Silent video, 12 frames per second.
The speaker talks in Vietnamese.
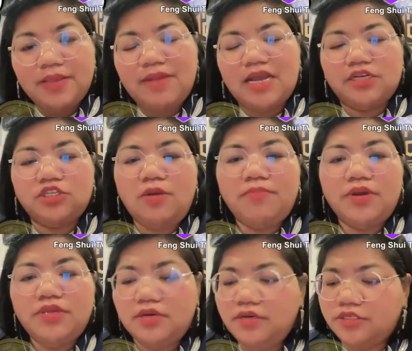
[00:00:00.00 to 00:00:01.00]
bà cả chọc
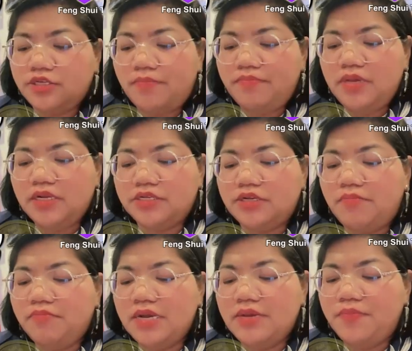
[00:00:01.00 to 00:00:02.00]
bao nhiêu cả chọc miên cả
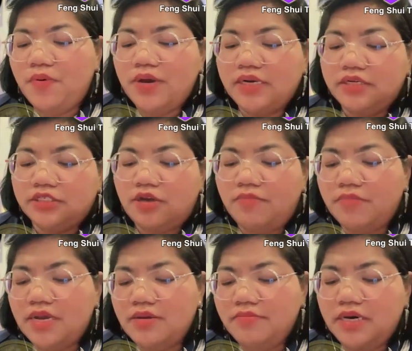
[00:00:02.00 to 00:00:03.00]
chọc bay pon cả chọc bay